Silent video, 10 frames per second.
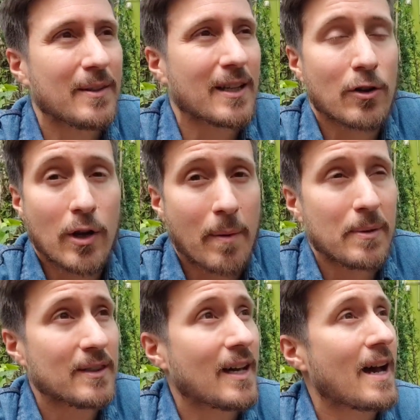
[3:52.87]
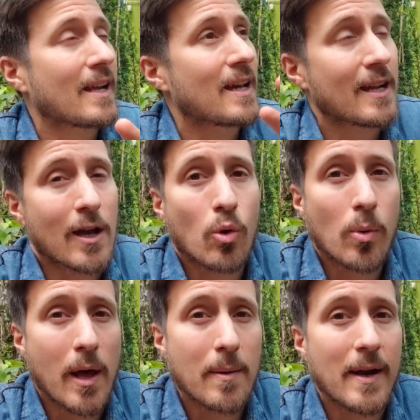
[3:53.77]
viste, que no querés pintar, que querés que
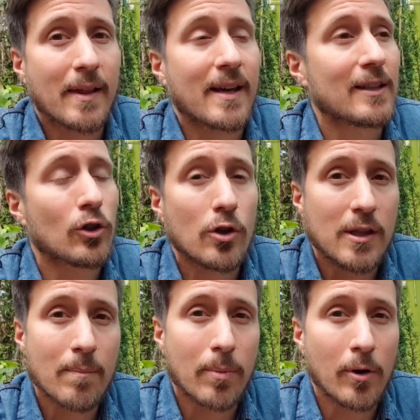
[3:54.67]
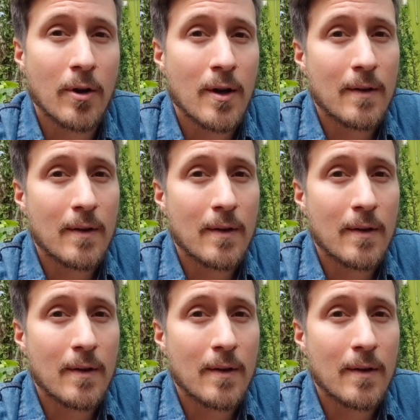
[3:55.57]
cubra de verde, que todo el tiempo